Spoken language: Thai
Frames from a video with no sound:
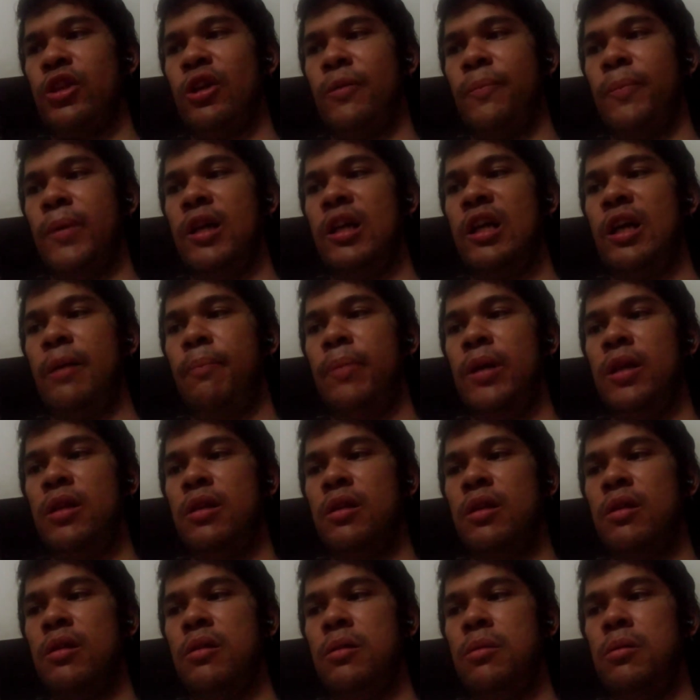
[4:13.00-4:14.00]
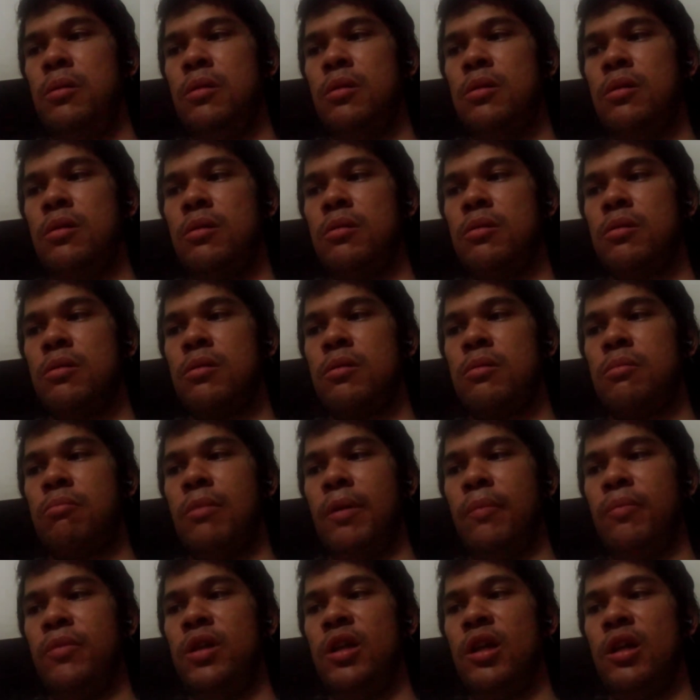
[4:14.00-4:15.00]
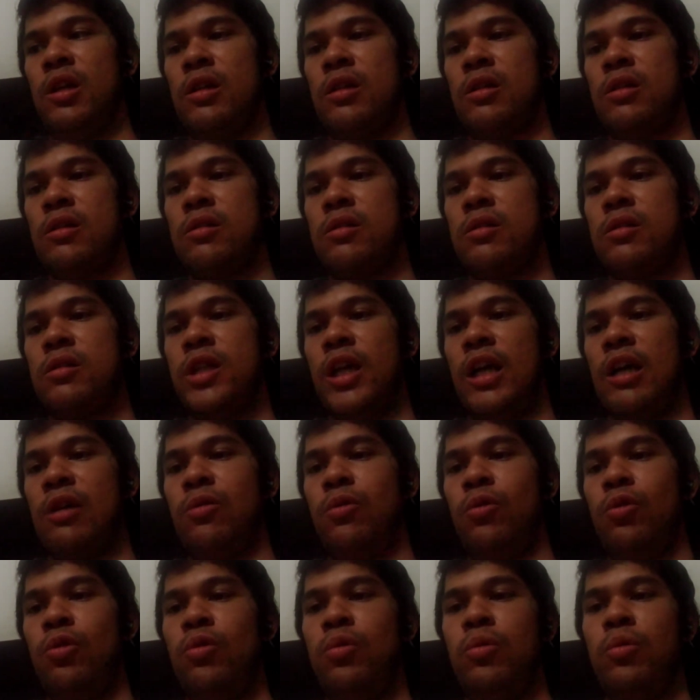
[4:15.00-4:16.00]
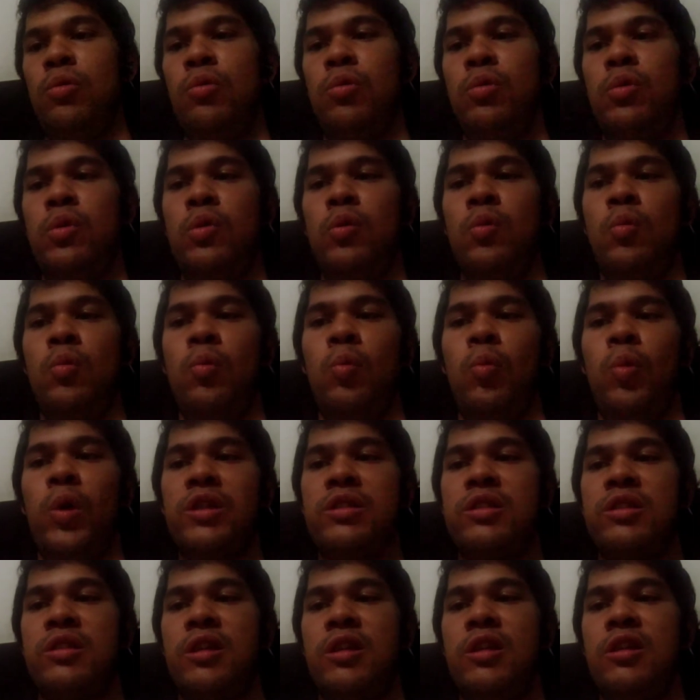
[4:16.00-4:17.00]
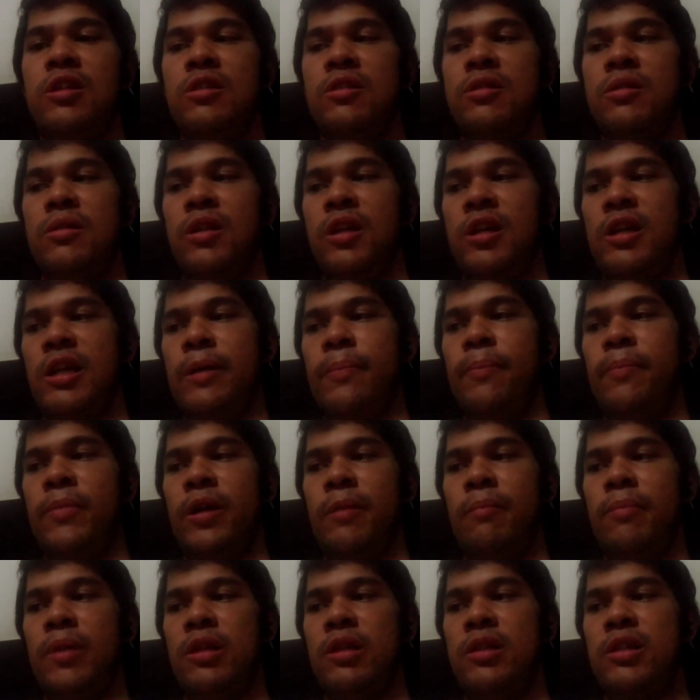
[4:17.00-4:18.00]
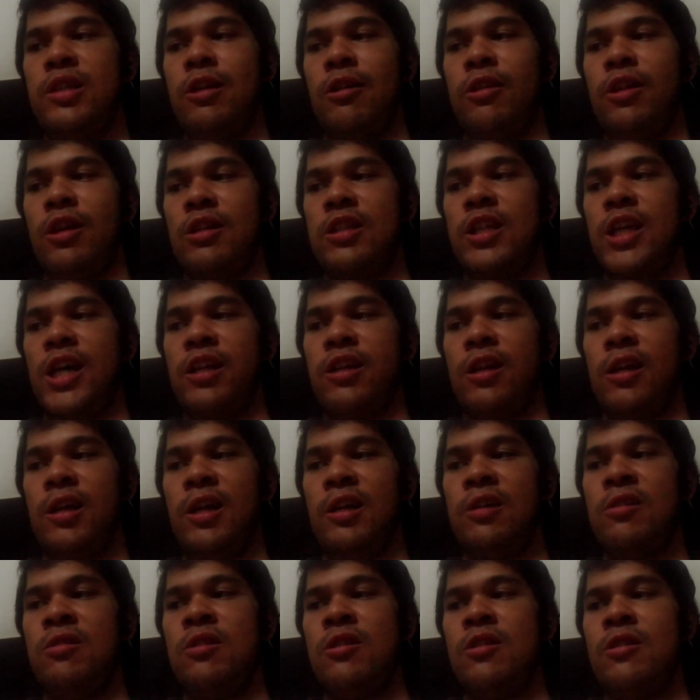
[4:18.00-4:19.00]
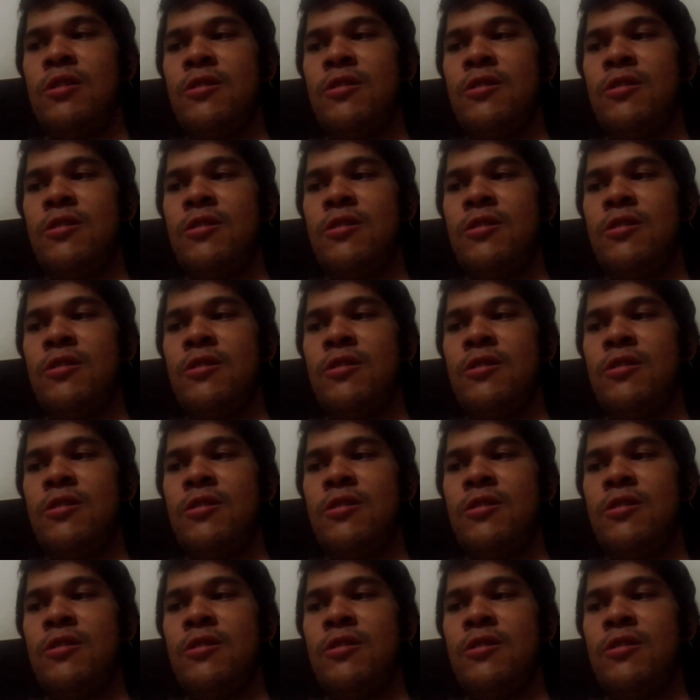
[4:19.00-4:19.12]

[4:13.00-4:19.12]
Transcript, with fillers: ต่อไปนะครับ เป็นแบบนี้จากคุณเวสกิสนะครับนะเป็นชาวต่างชาติอีกแล้ว